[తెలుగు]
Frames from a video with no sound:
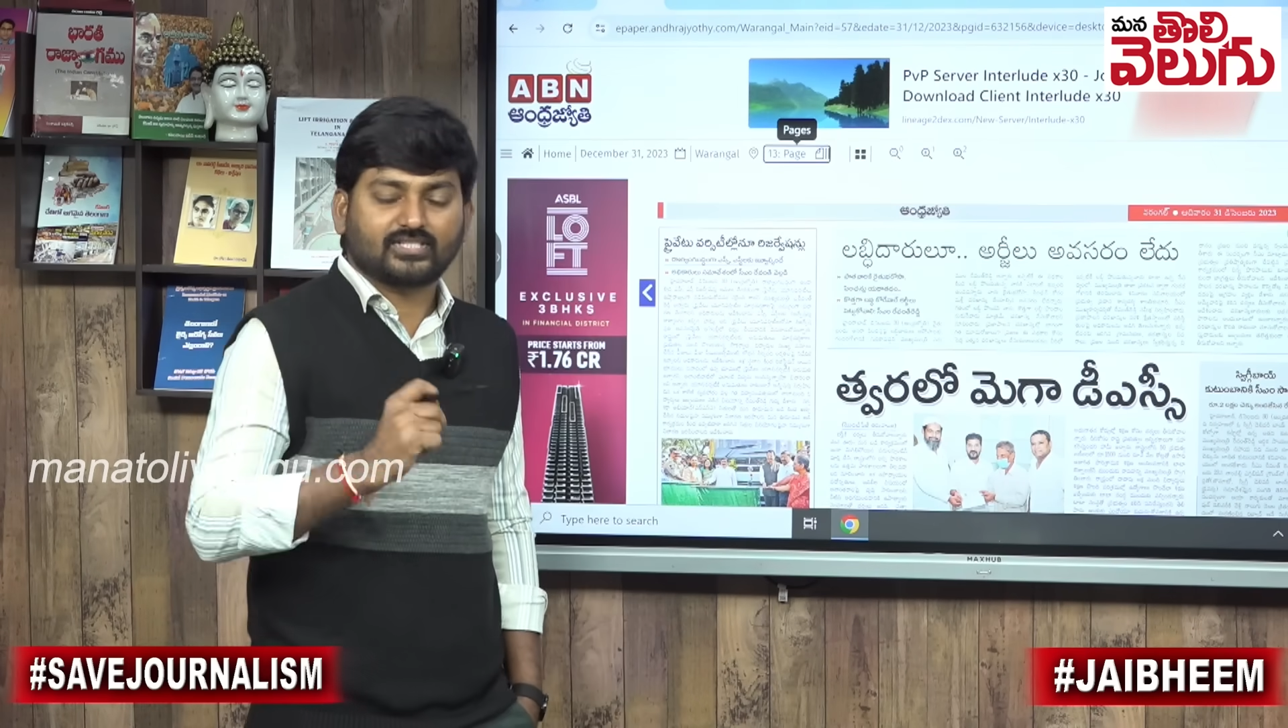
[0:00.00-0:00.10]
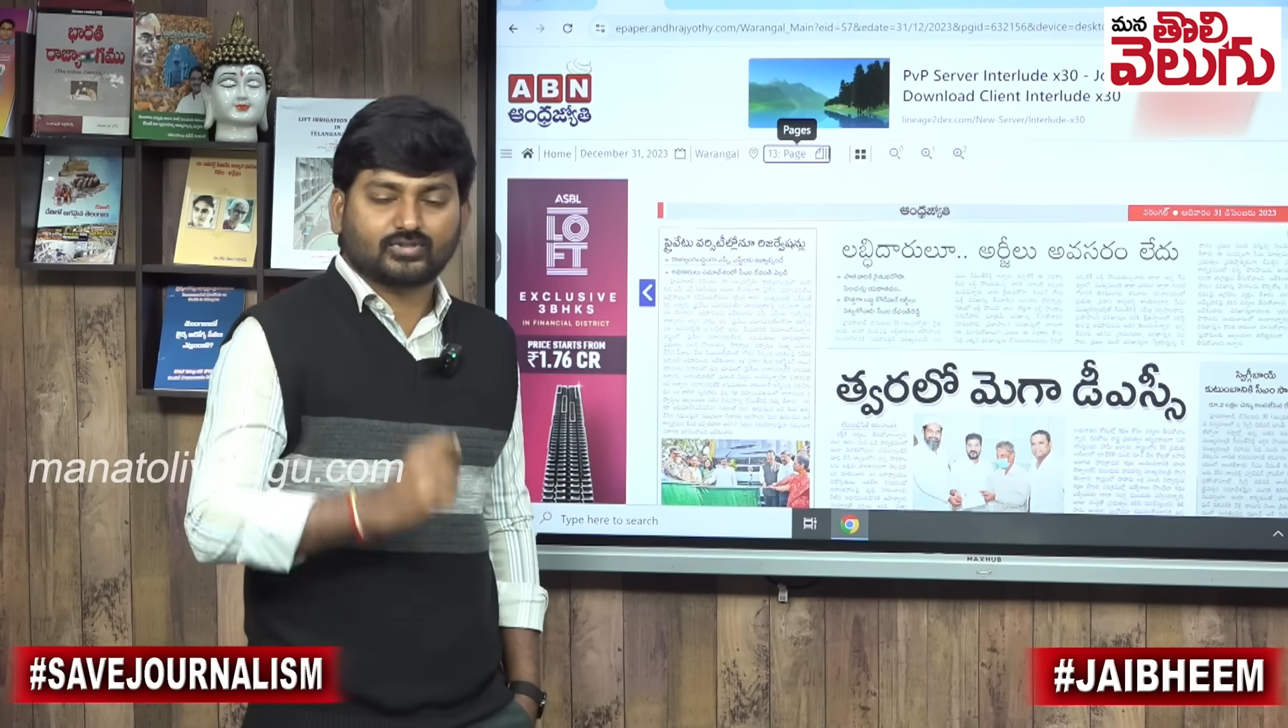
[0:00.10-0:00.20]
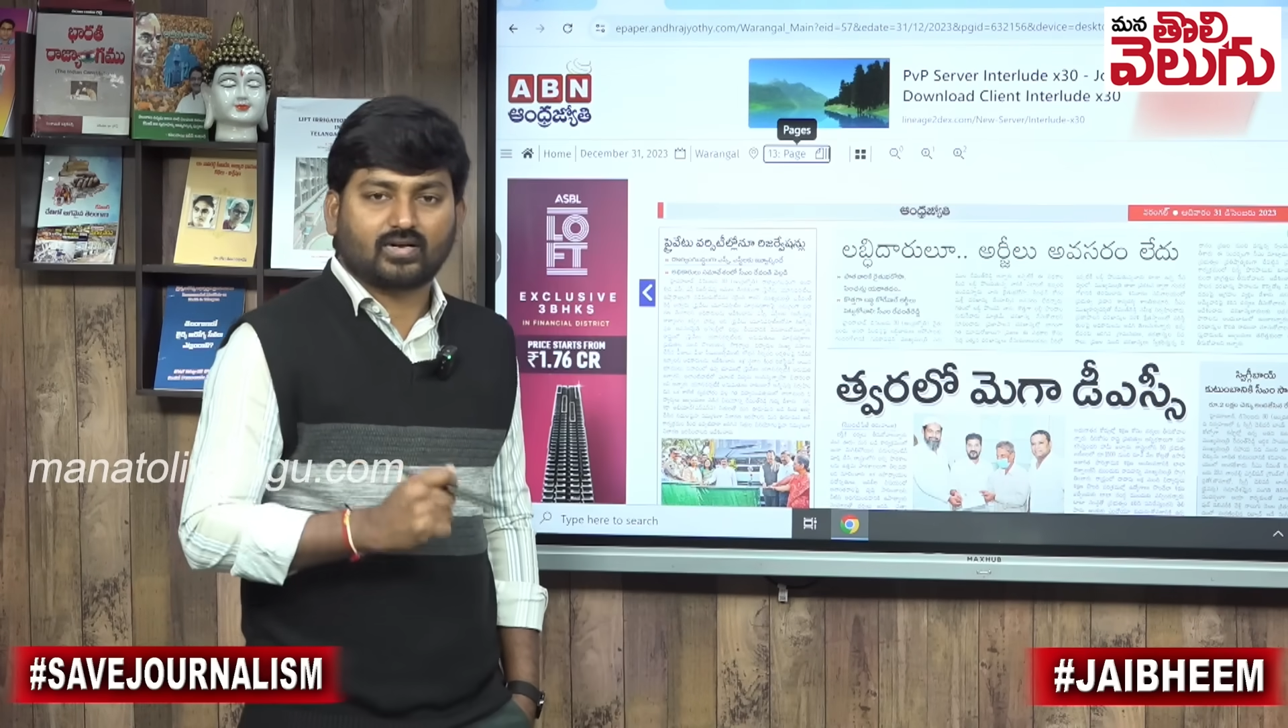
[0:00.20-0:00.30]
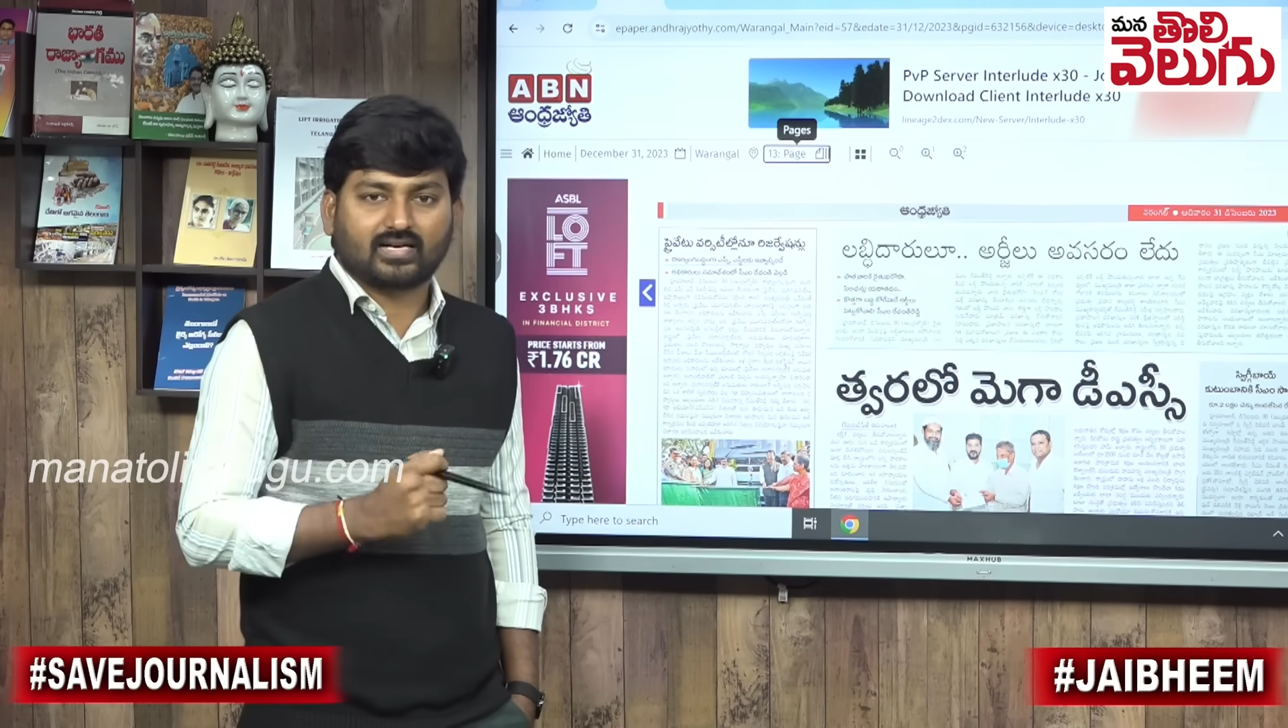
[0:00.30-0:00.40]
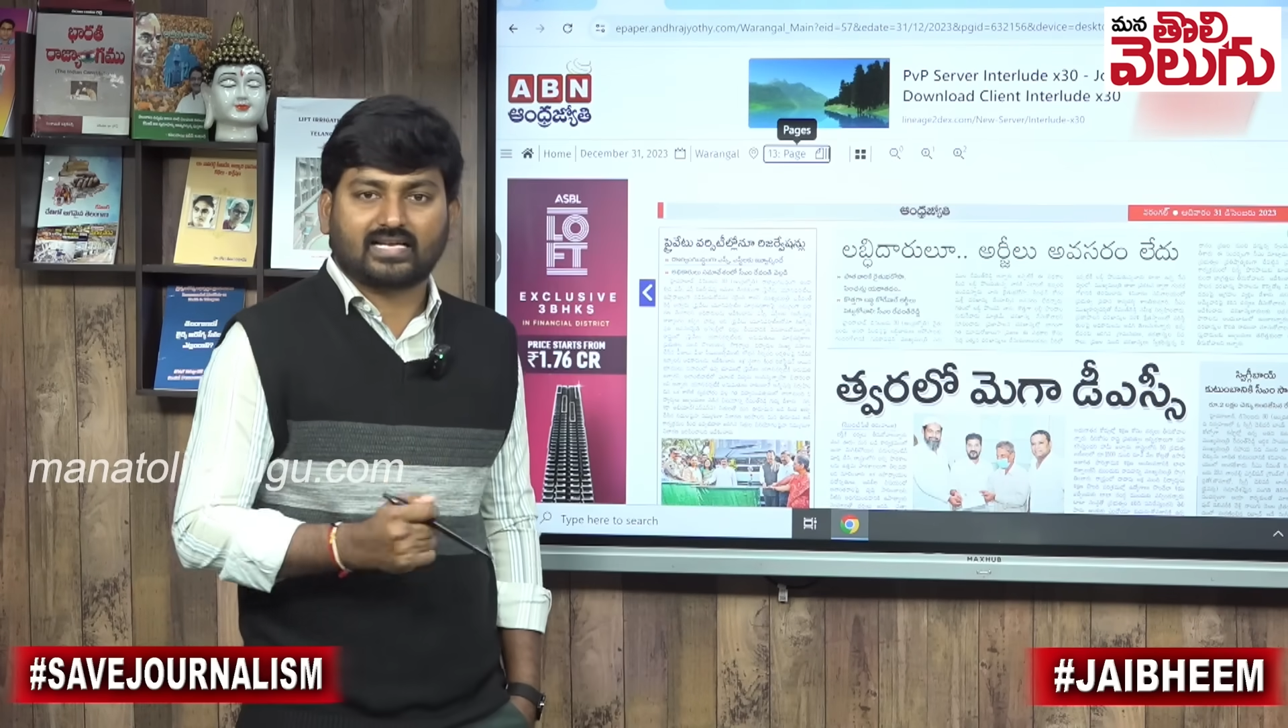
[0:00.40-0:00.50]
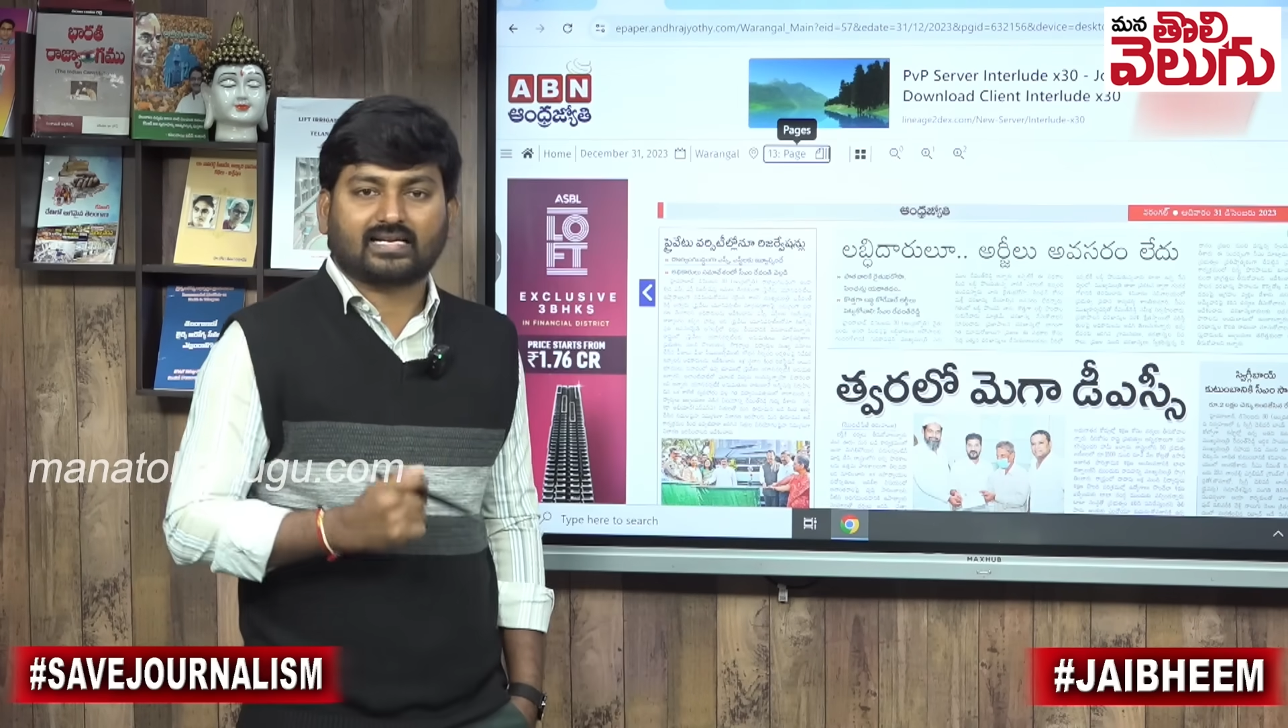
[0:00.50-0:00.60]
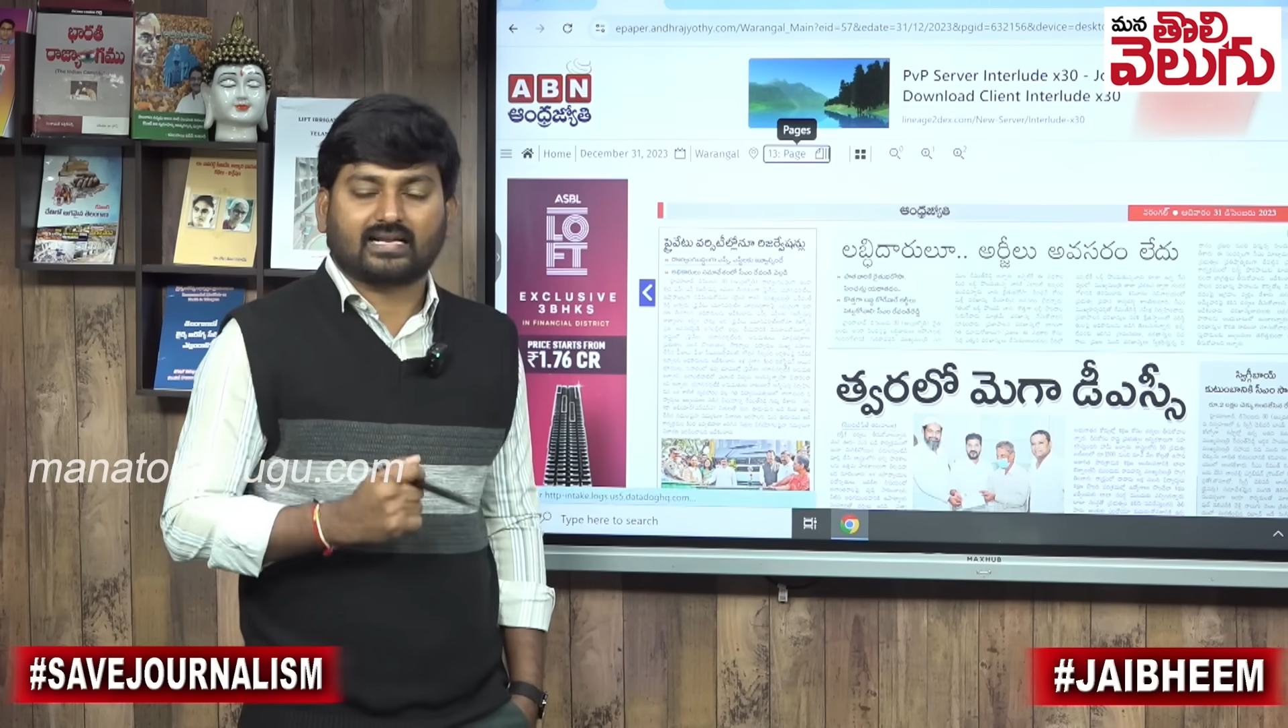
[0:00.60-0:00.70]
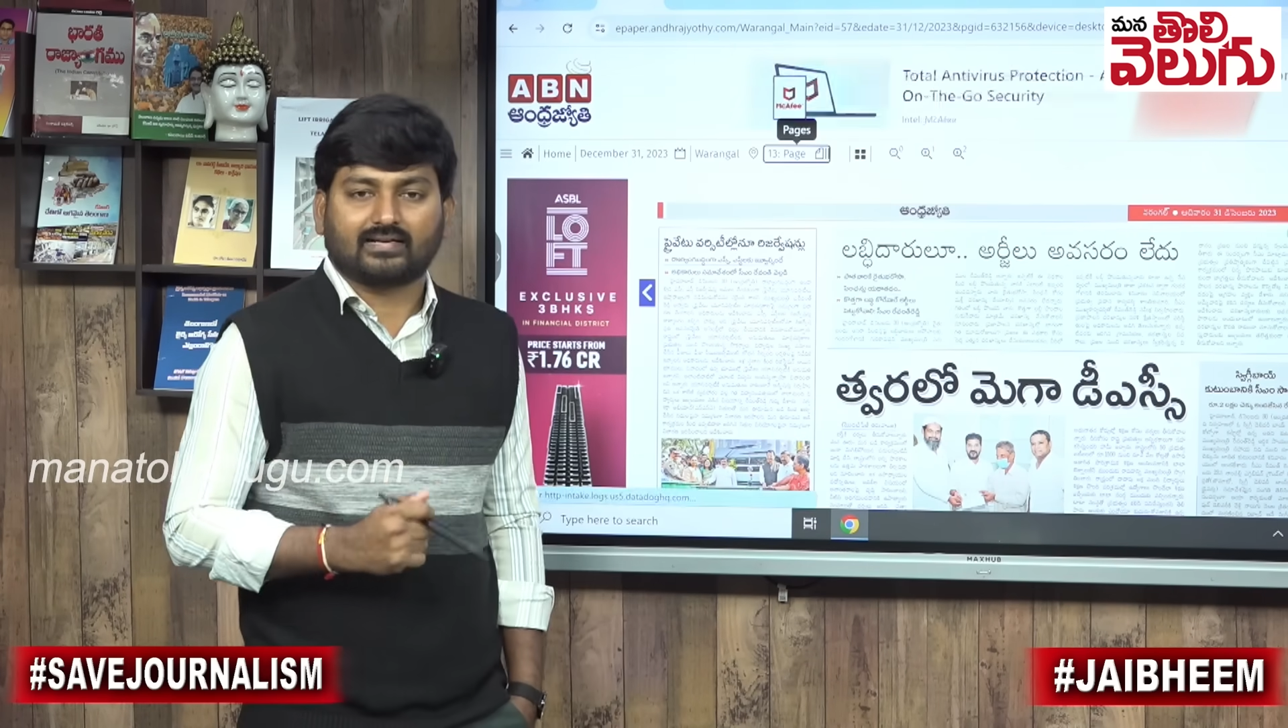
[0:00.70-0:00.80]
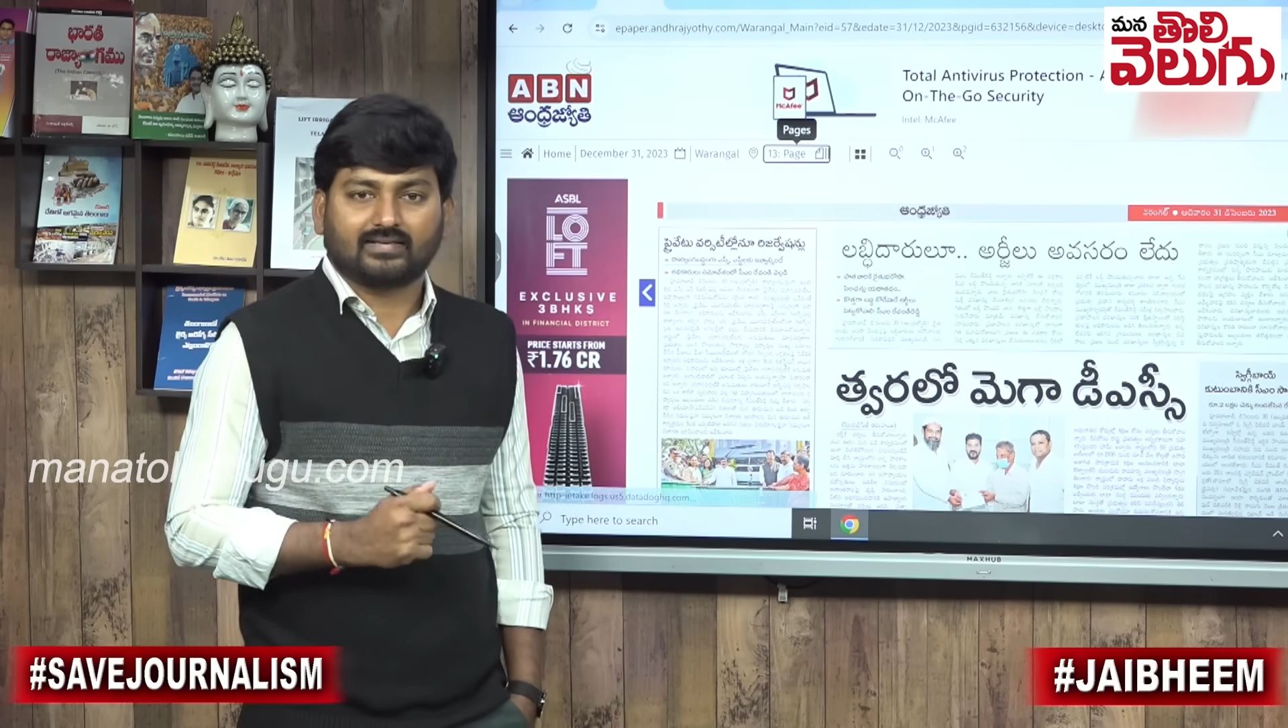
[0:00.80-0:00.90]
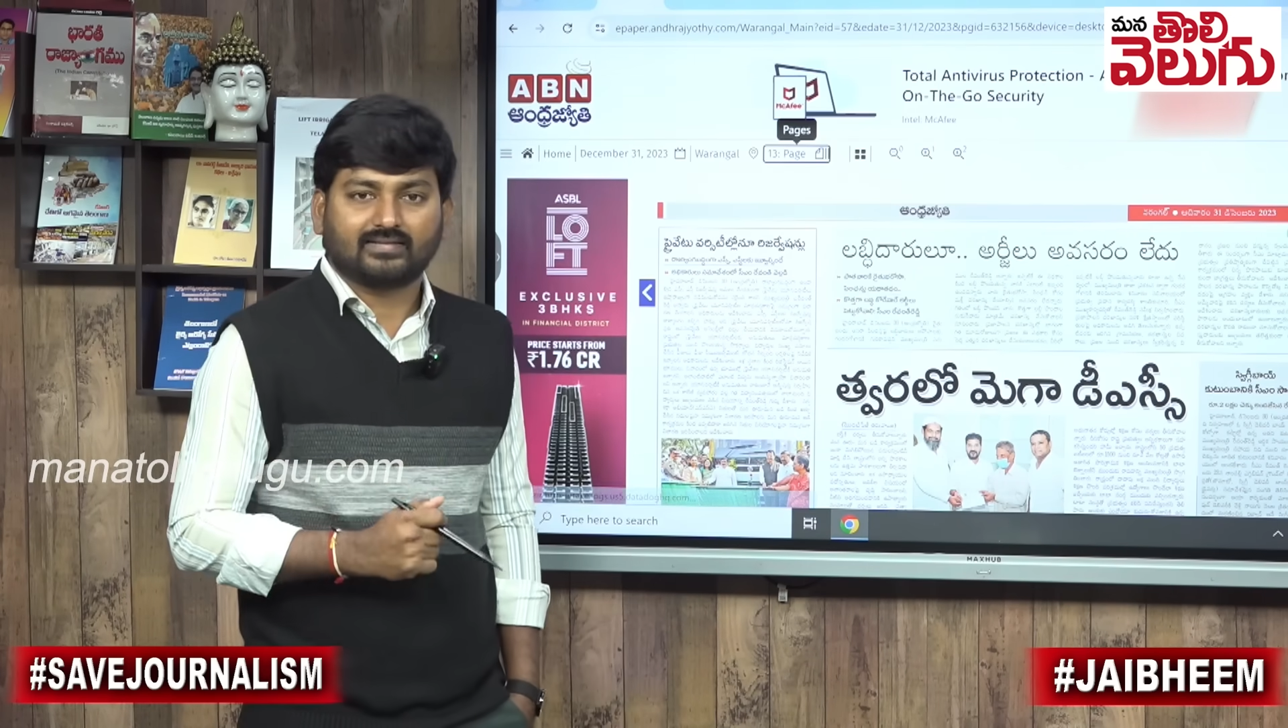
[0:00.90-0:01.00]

చేసుకోవాలి కదా ఎట్లా